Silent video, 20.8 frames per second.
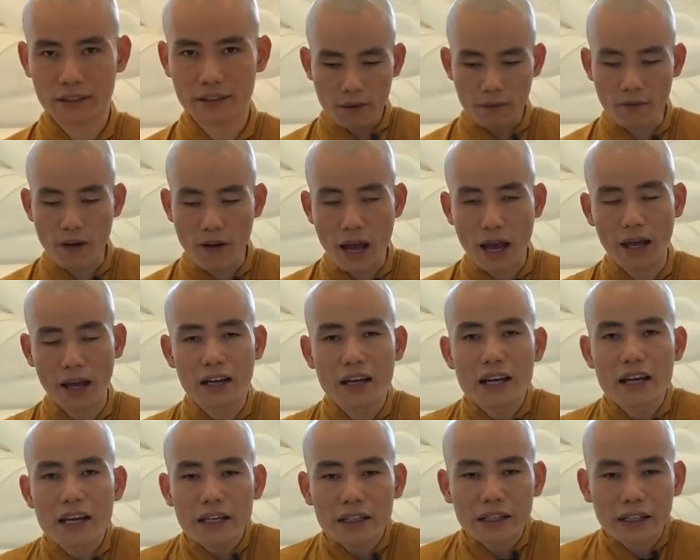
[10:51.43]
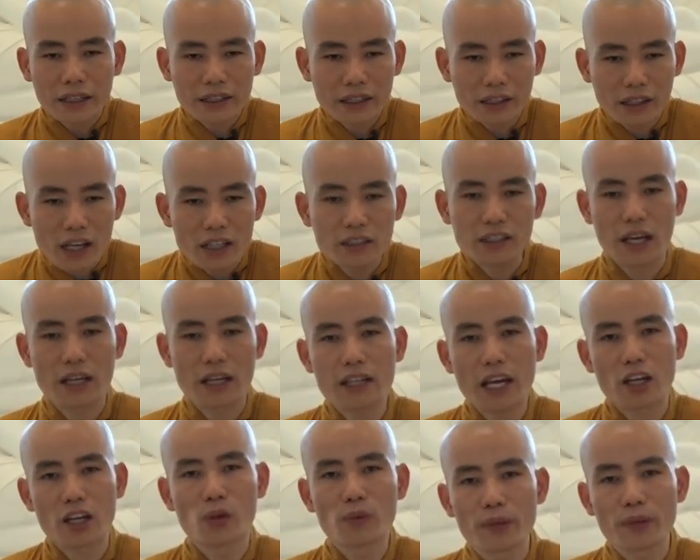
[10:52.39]
Và cái cơ thể
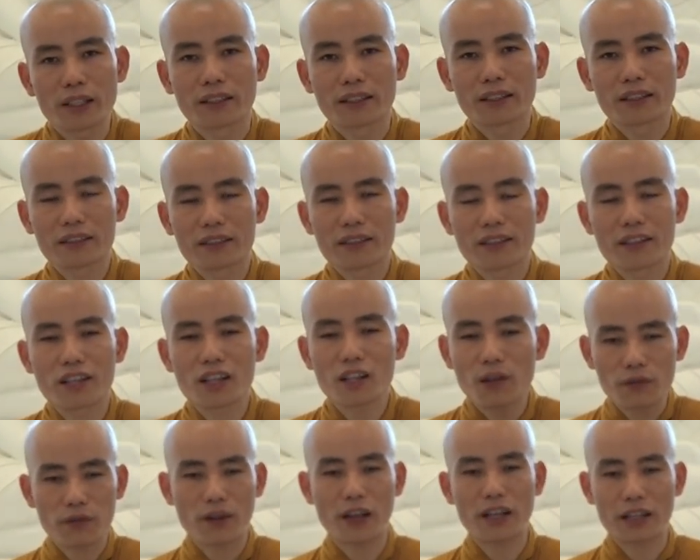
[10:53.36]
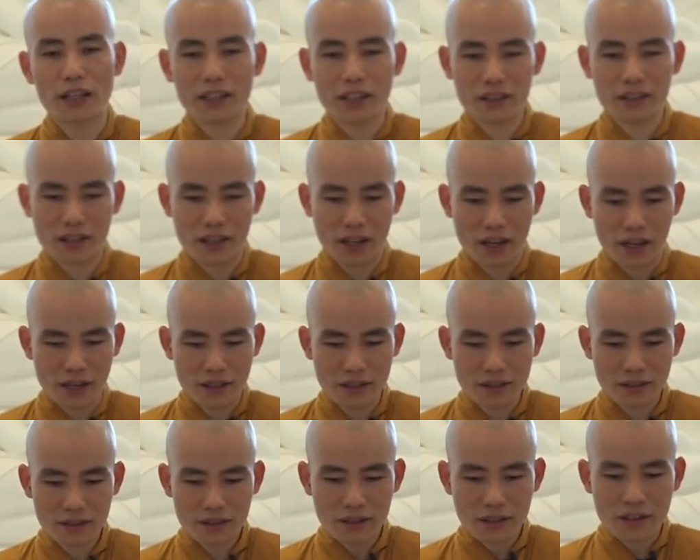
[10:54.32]
này của mình nó không phải là cơ thể
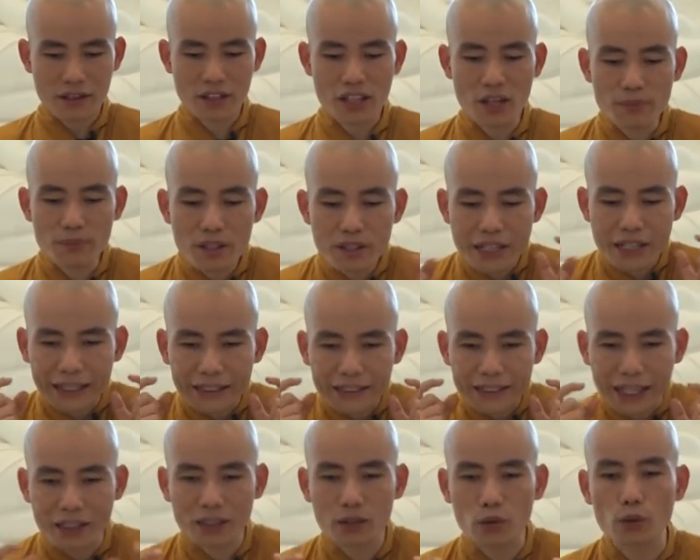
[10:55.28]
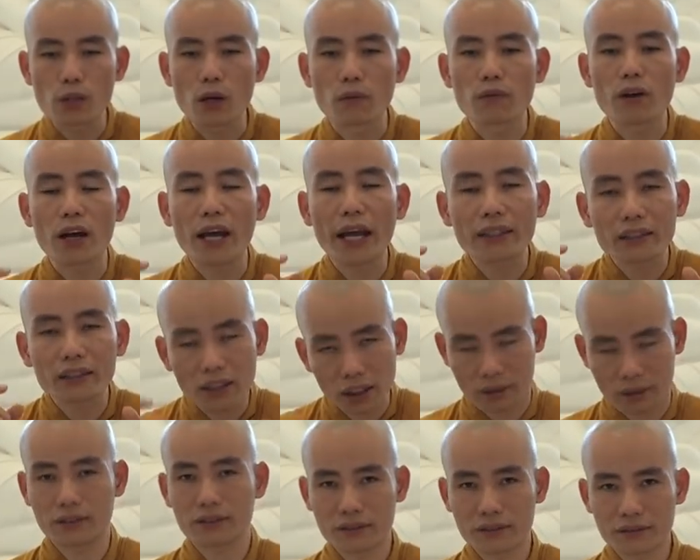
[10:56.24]
giống như răng nanh của động vật ăn thịt
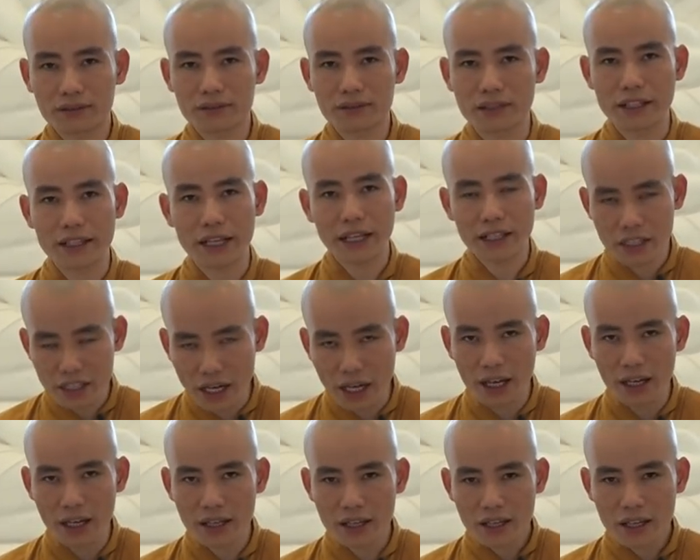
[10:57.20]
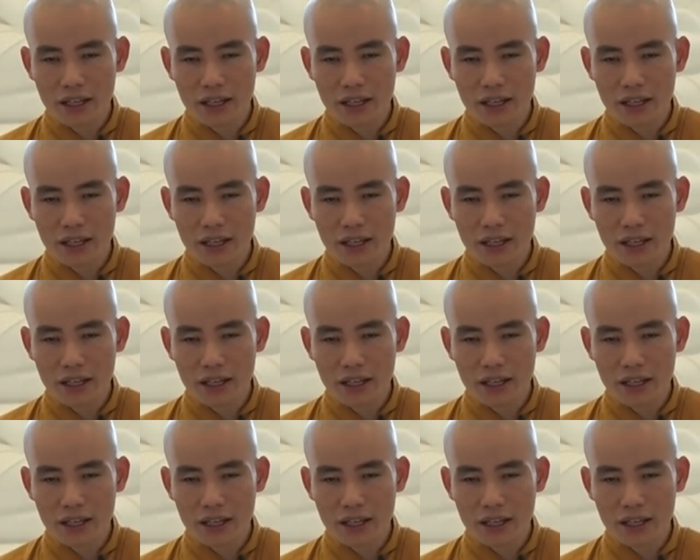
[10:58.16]
để cắn xé.